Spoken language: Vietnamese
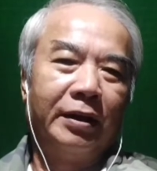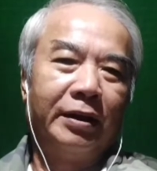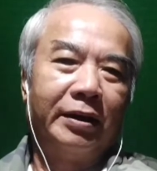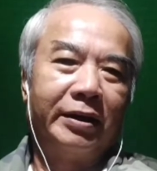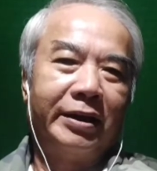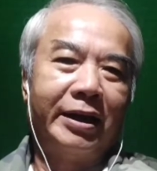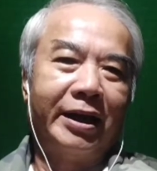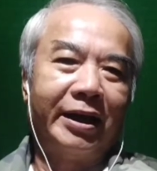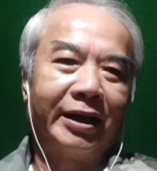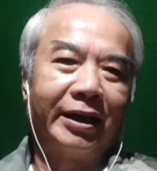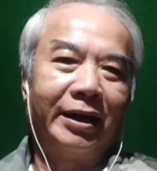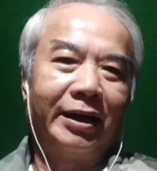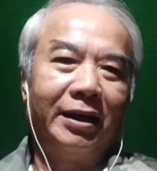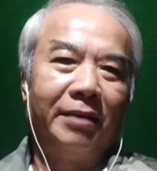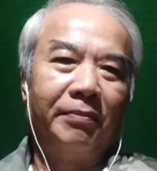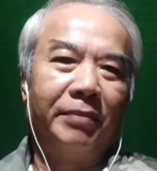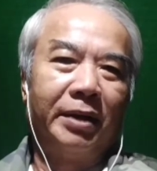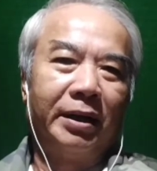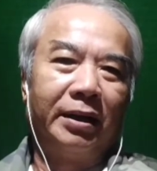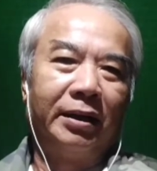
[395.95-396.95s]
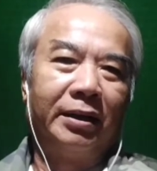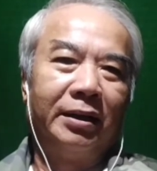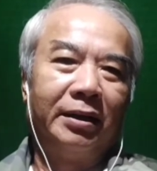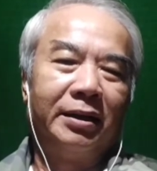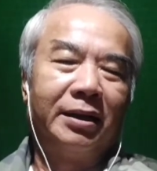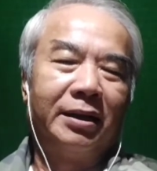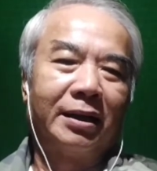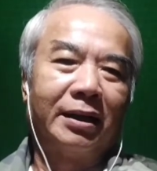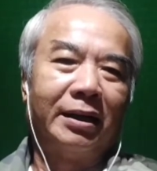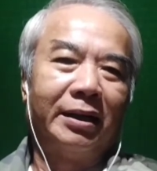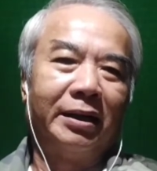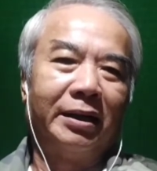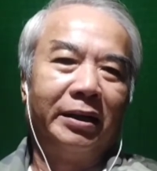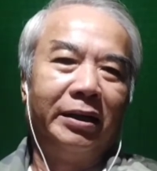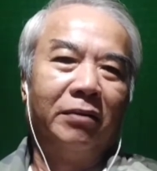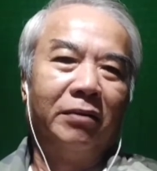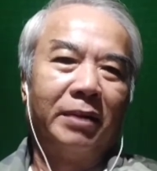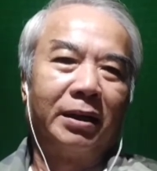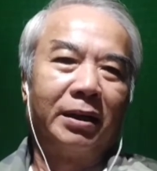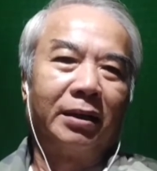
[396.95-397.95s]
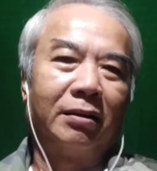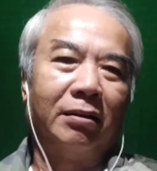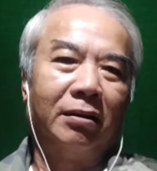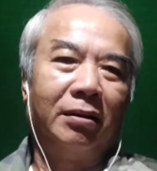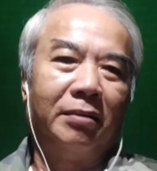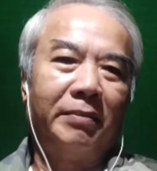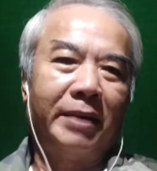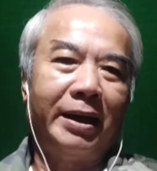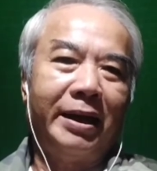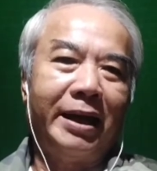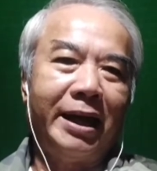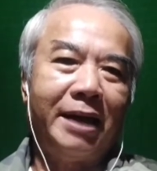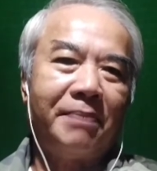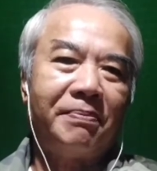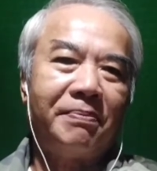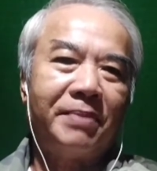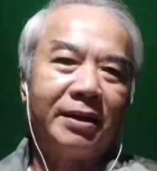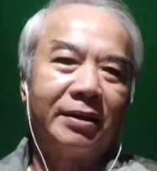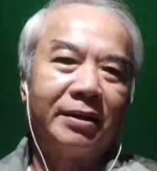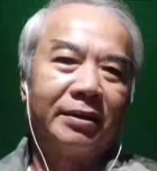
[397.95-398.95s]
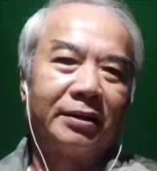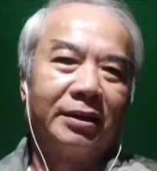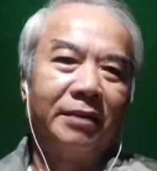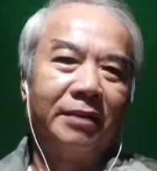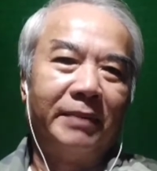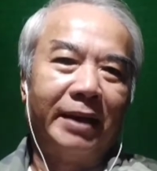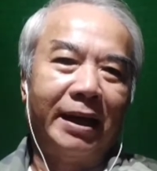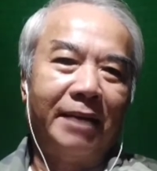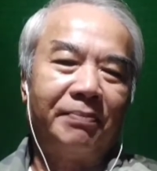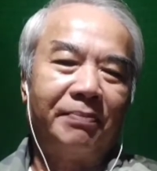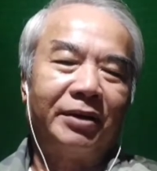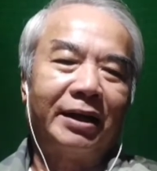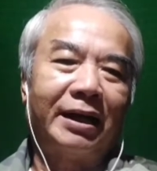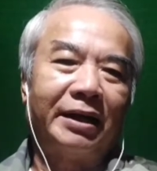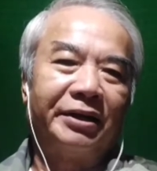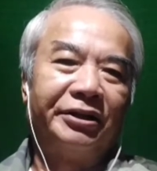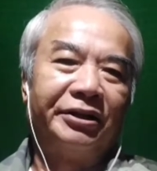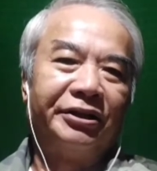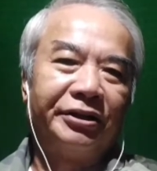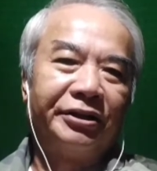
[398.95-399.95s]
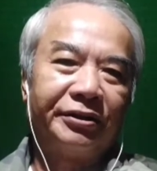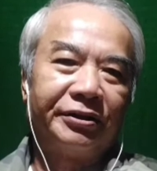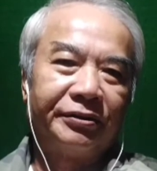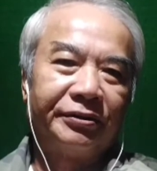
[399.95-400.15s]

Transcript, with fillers: về cái là mình thứ nhất là nếu mình có máy ép á, thì mình ép nó ra nước